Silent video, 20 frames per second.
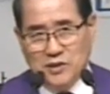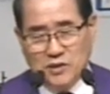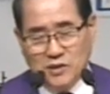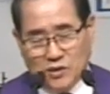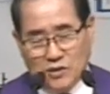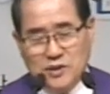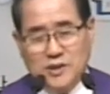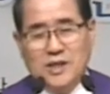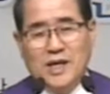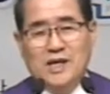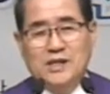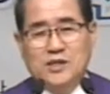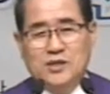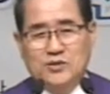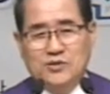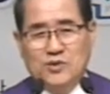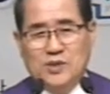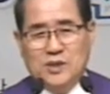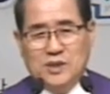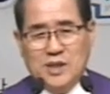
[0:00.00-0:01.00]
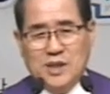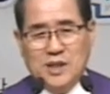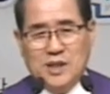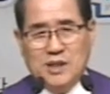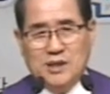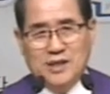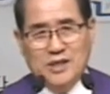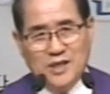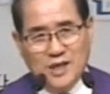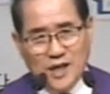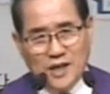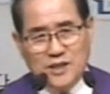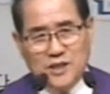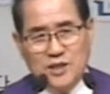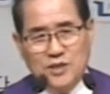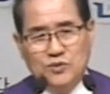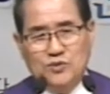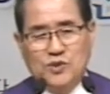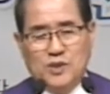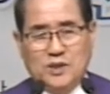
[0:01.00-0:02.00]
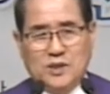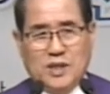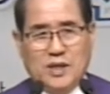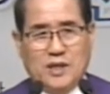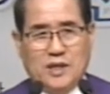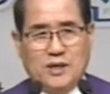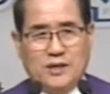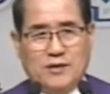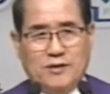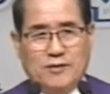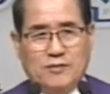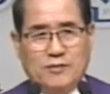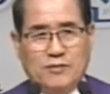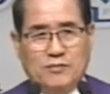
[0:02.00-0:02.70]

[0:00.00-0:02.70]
역사하실 수 있잖아요. 일하실 수 있잖아요.